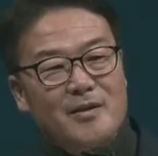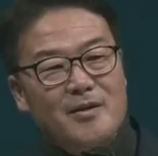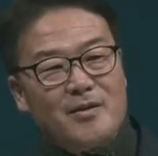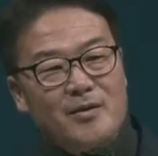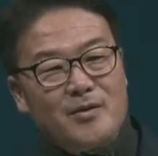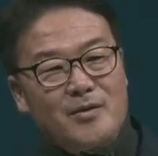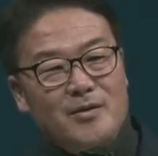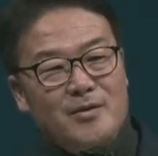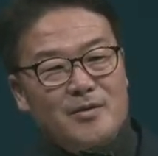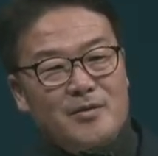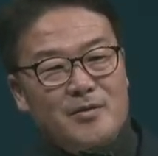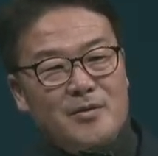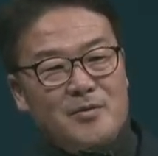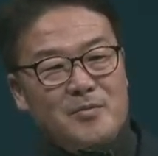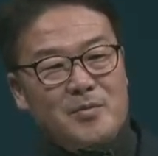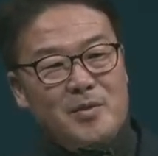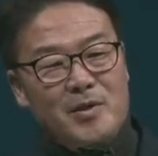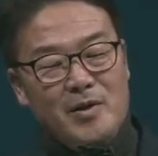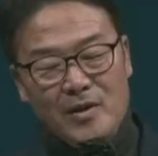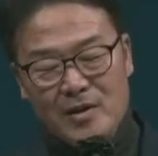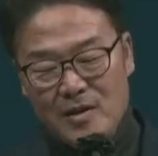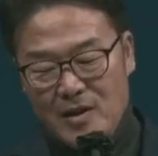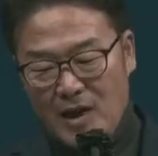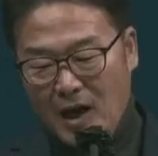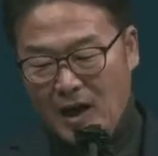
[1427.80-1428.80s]
어,
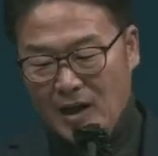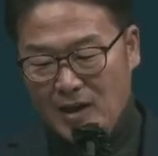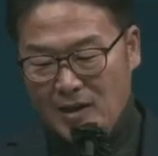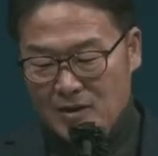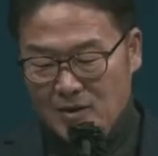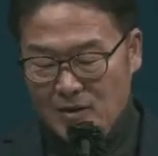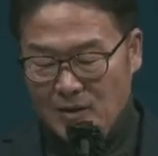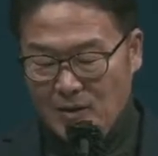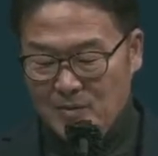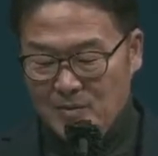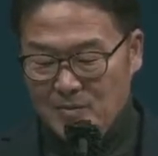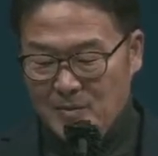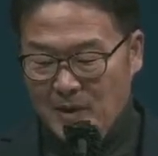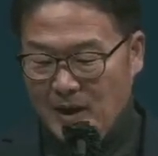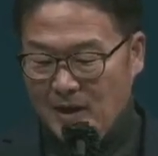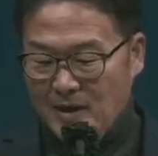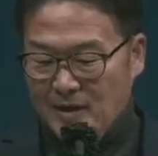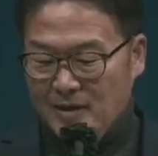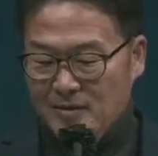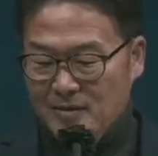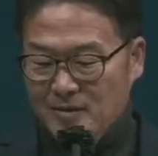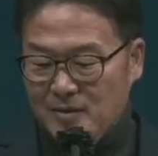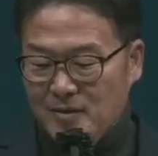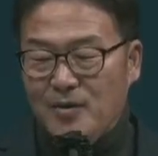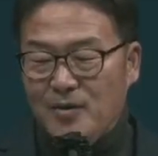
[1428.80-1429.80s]
특별히 양이 너무
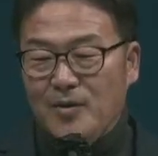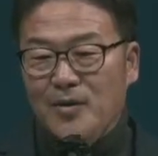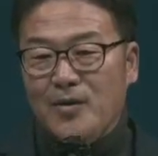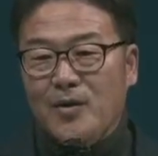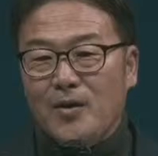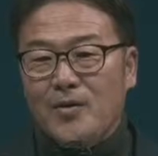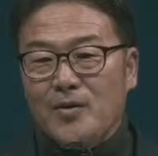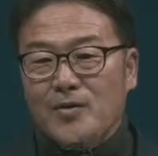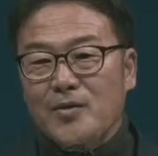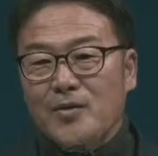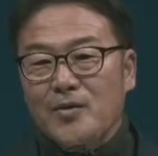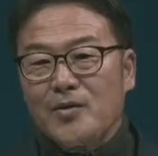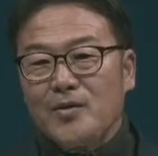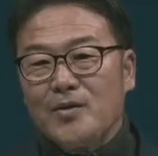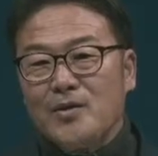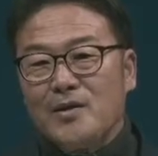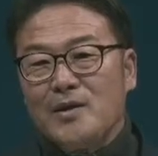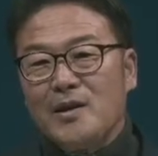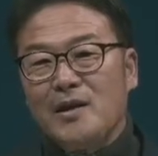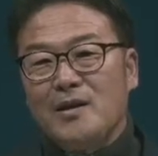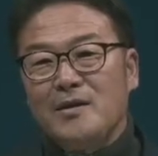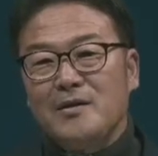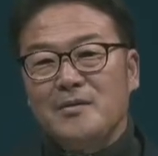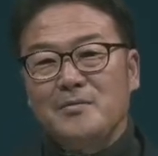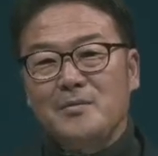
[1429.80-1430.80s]
많아서 어성경이
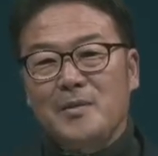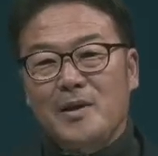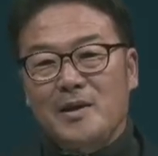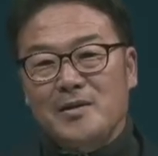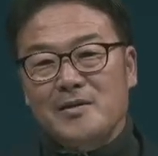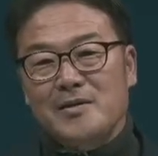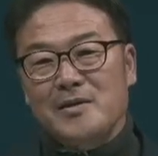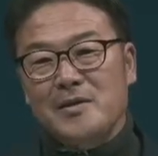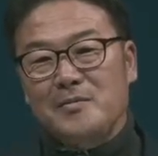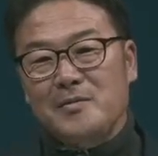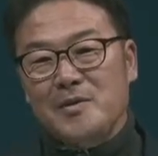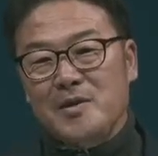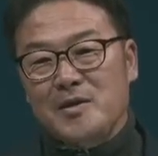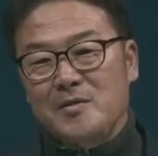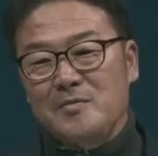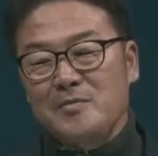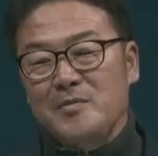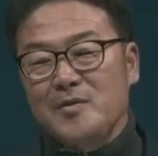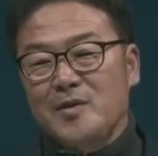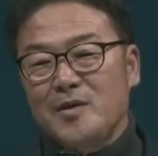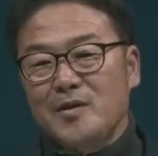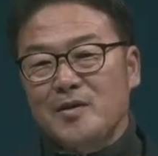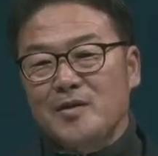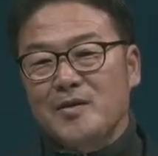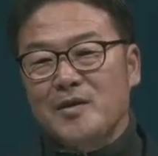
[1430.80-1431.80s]
내는 막 참
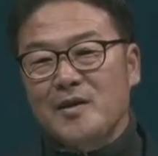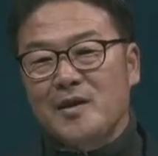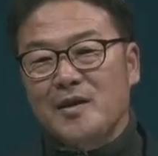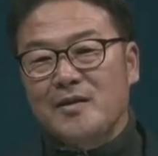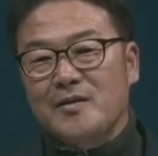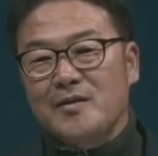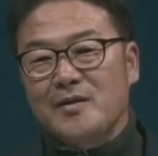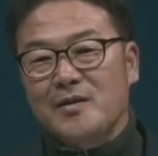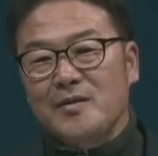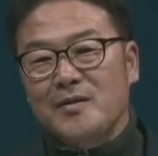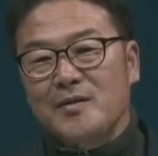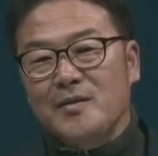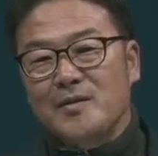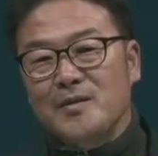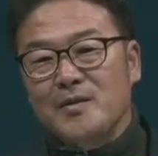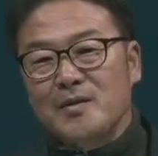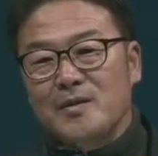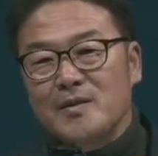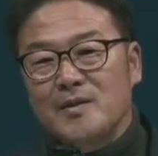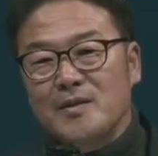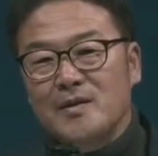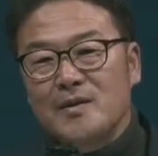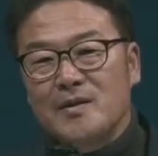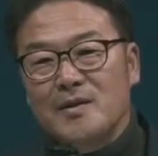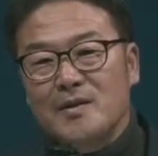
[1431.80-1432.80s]
힘들어더라고요.
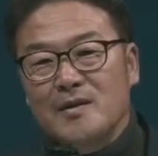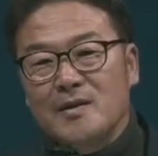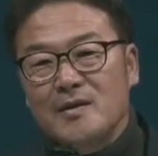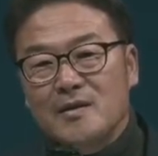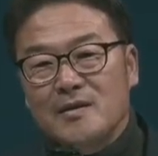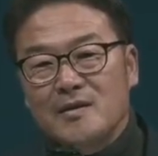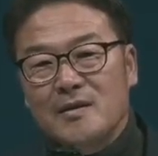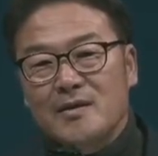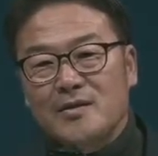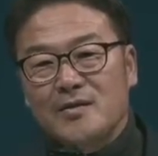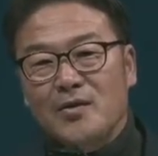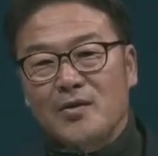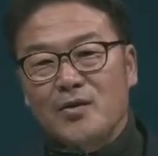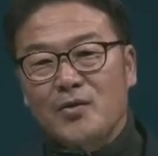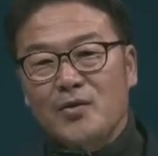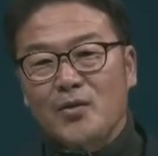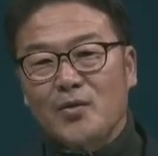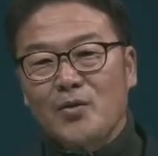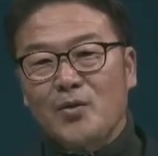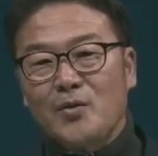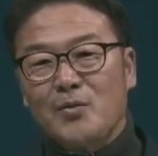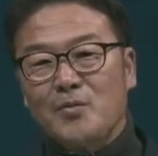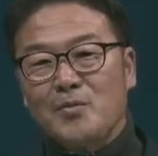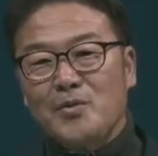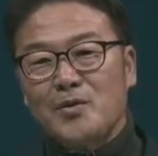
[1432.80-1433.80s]
성경
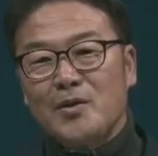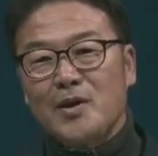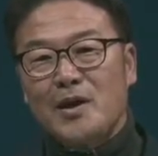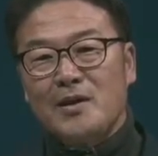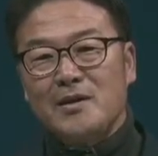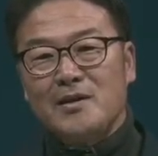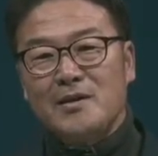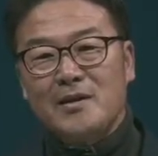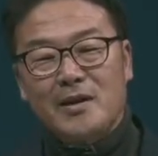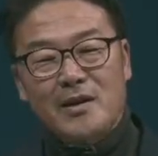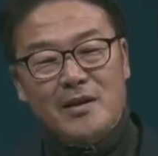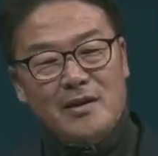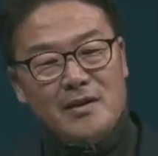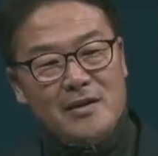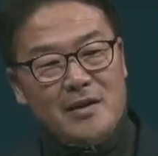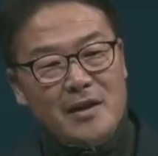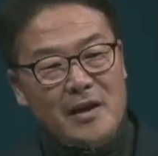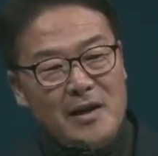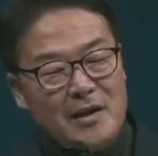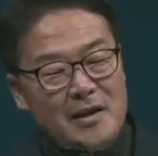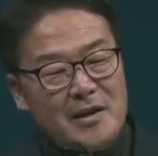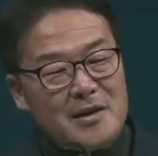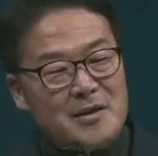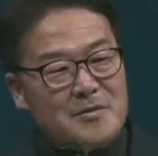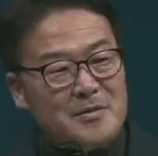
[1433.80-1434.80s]
공부를 하는데 이게
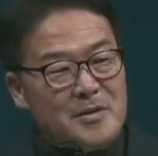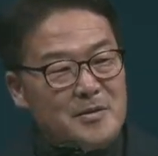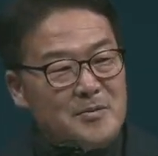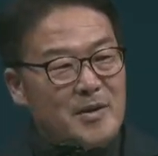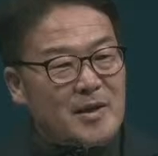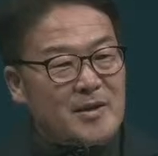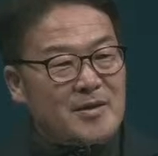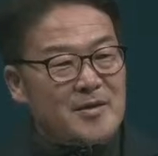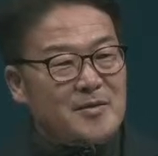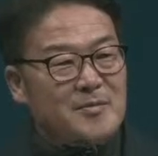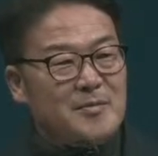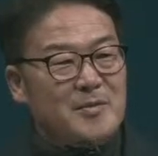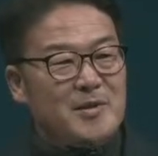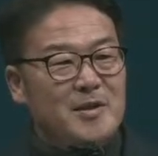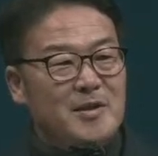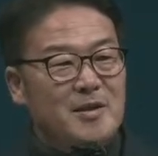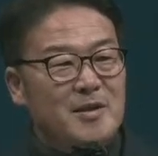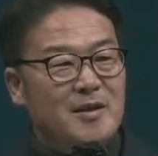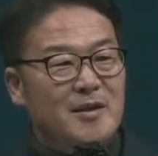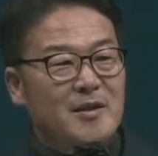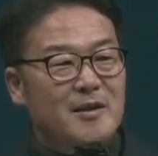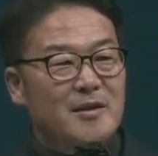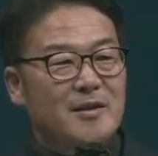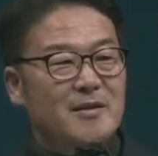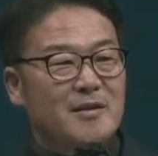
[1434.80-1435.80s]
하나님의
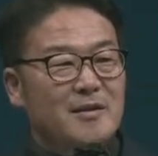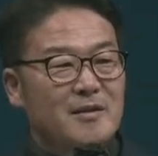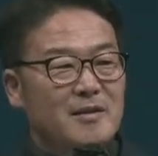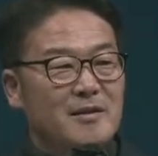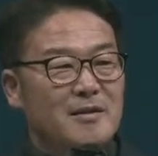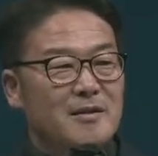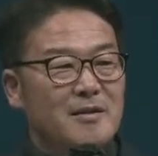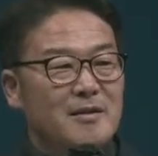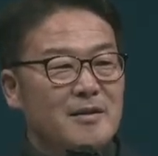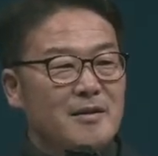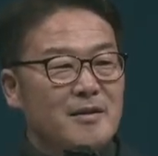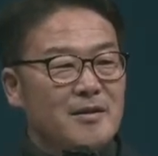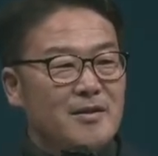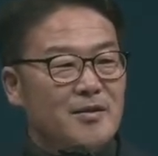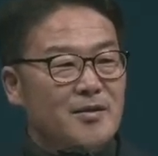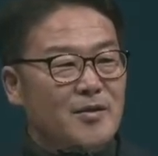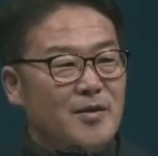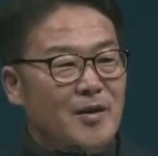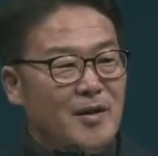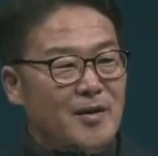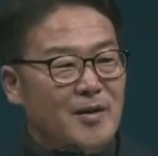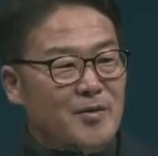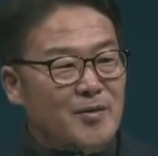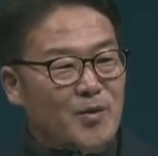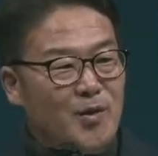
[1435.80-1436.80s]
말씀이니까
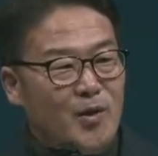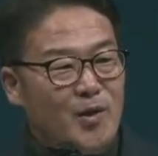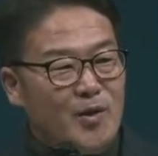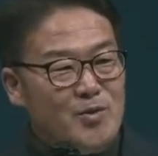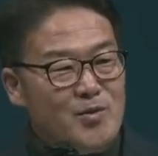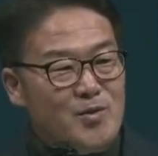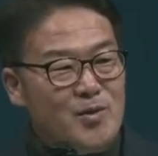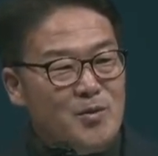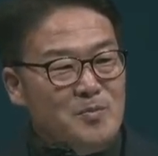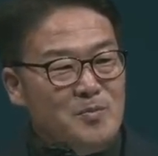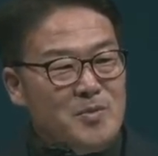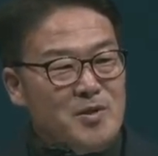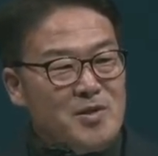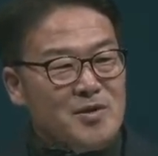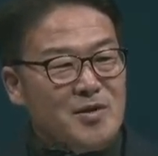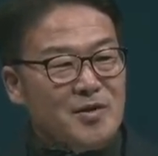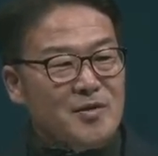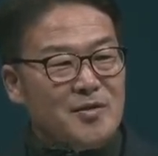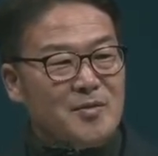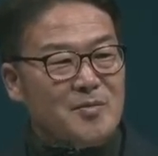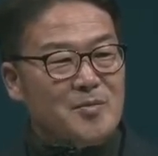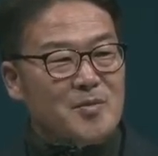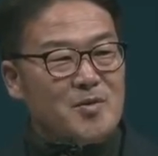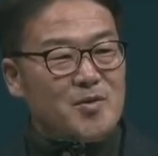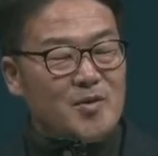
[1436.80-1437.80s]
그거 하는 동안 좀
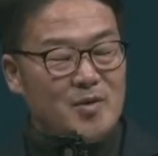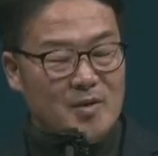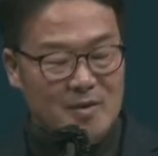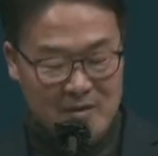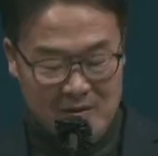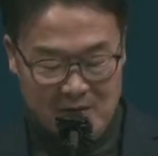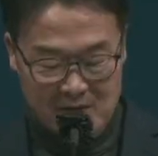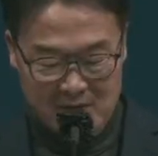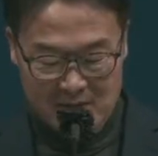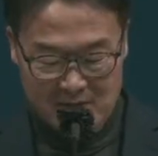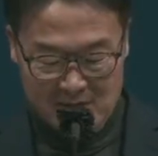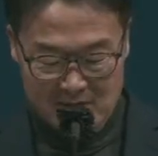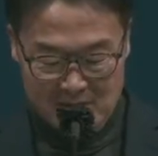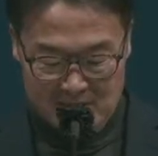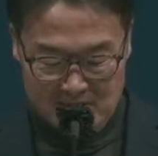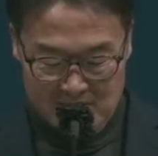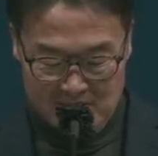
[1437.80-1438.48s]
미쳤으면 좋겠어요.